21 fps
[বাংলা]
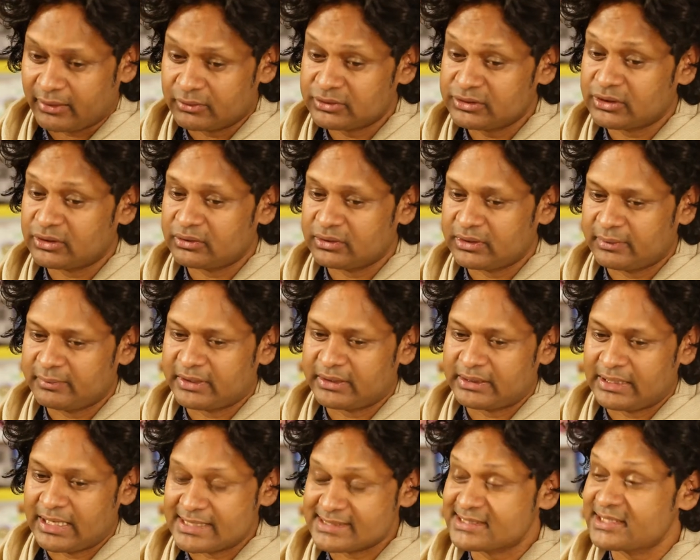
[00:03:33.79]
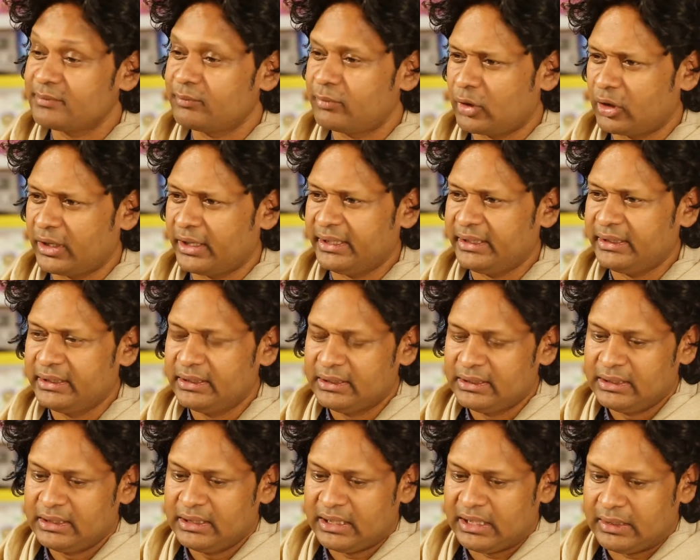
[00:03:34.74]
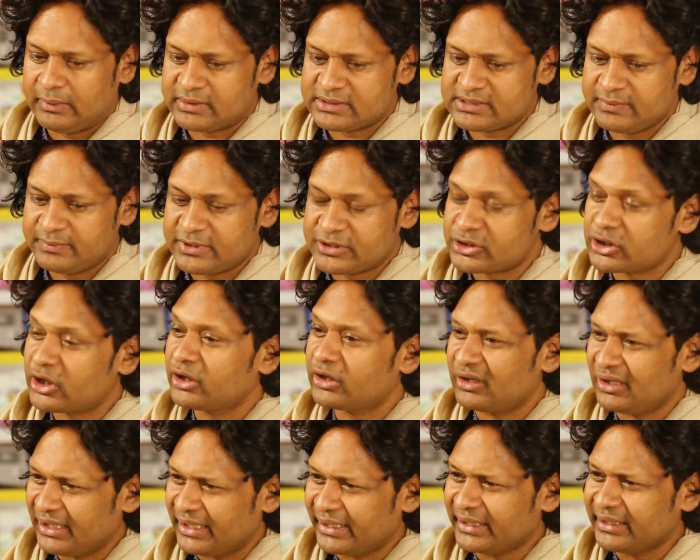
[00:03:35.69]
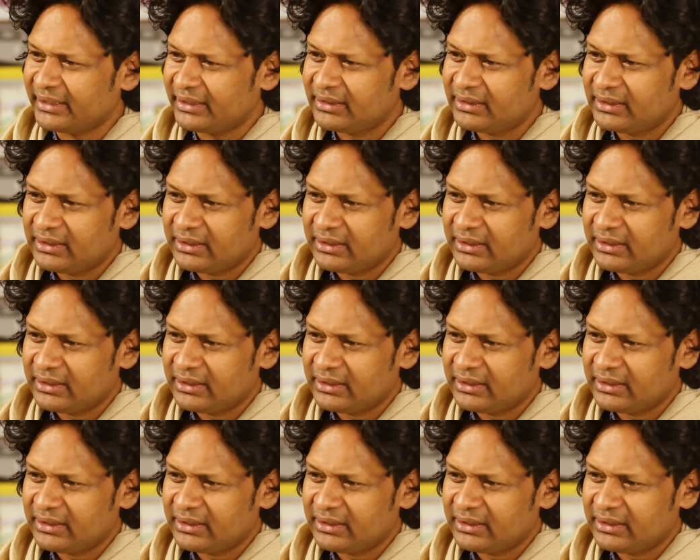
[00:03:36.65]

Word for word: এখন যখন আমার ক্লাসে পড়াই আমার কাছে বিস্ময়কর লাগে